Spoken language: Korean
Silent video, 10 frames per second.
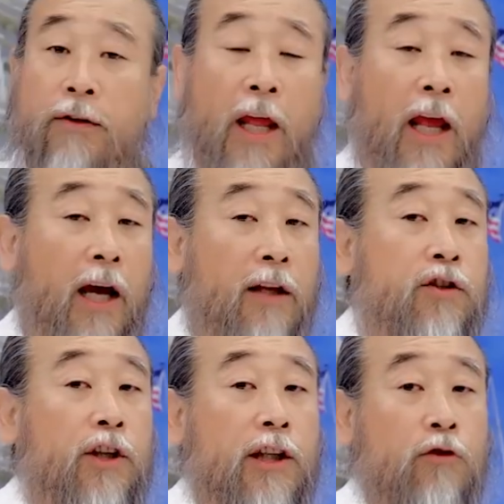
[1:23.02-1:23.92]
내가
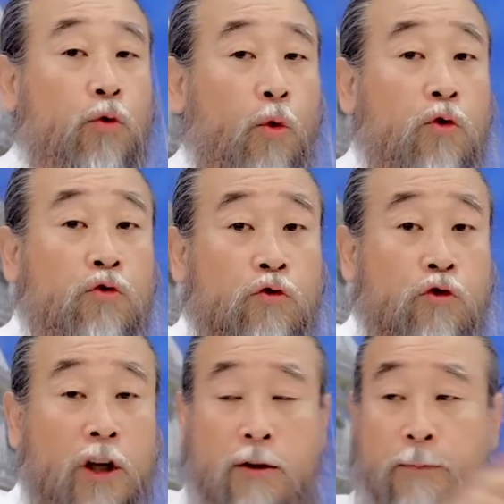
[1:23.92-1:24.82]
저기다 돈을
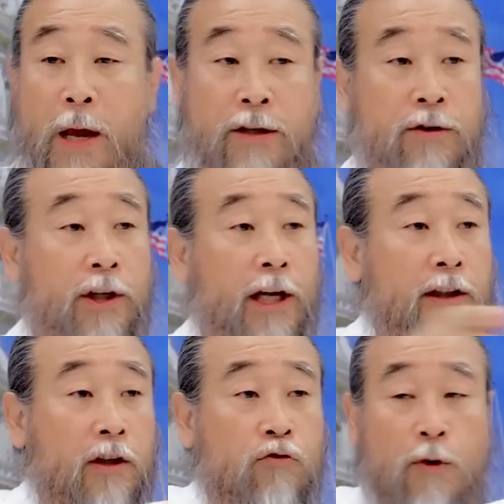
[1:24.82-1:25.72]
주고 왔던 백성이
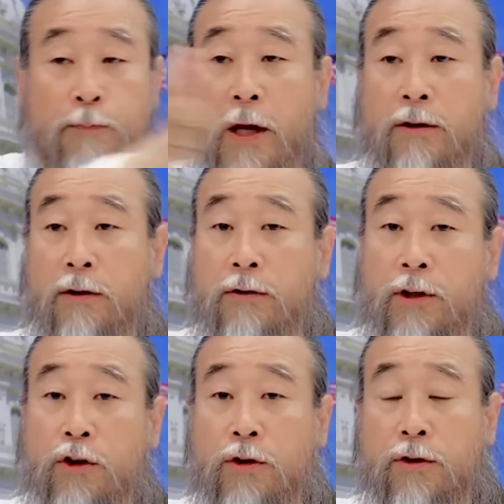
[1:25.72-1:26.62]
갖다 주면
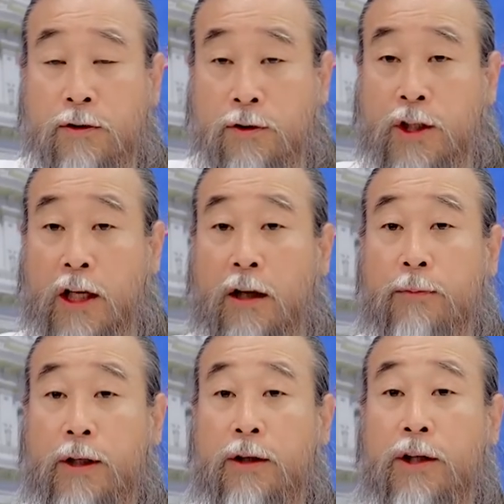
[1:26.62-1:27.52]
백성들이 그
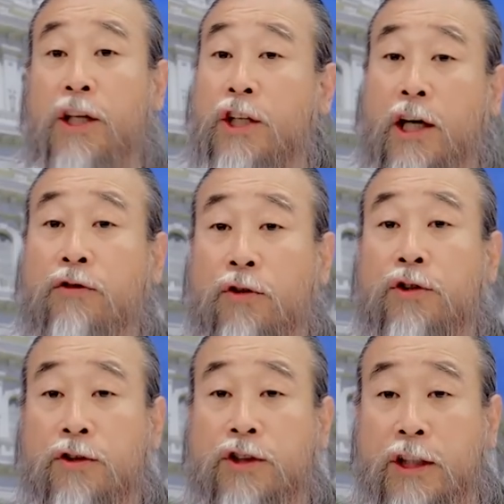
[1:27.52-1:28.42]
사람이 인기가 더
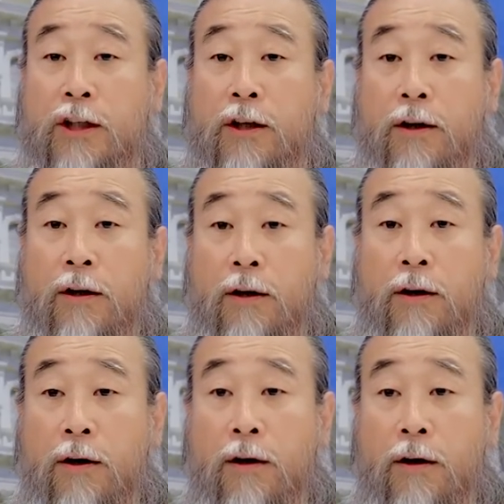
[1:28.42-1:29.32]
있을지
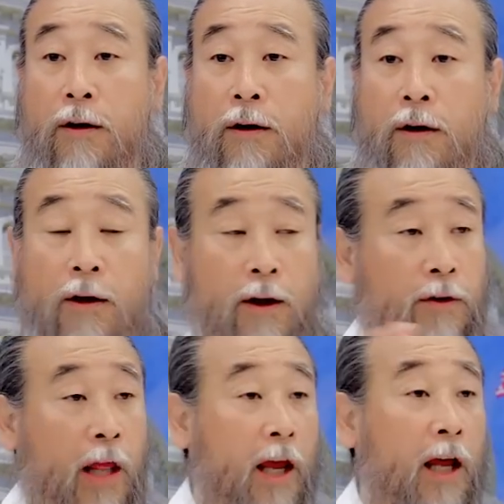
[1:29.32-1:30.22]

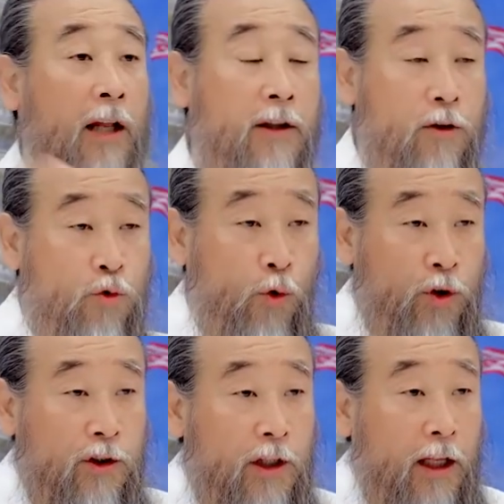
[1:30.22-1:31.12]
내한테
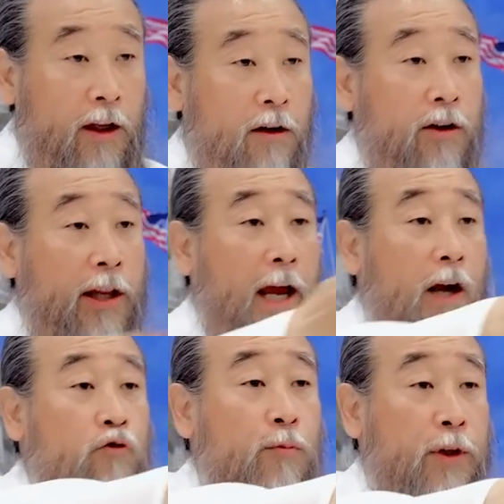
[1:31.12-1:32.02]
줬는데 이걸
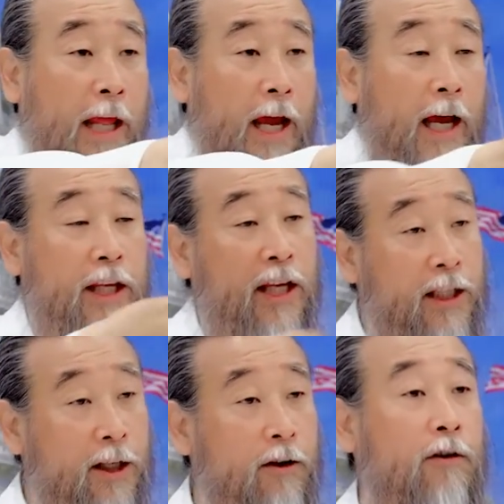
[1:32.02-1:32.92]
내가 주면 내가
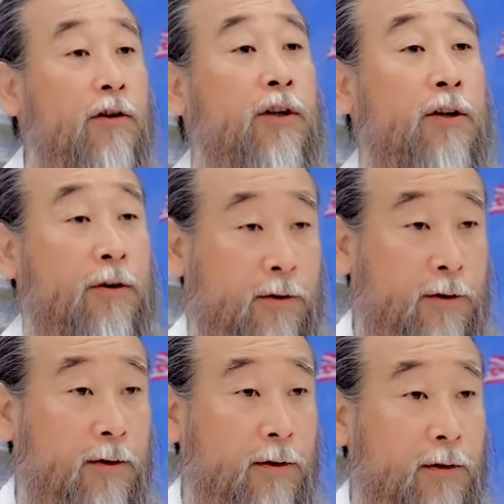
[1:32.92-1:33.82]
인기를
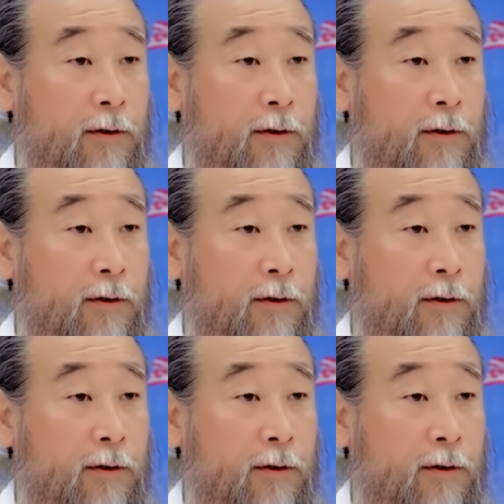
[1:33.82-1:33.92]
얻어요.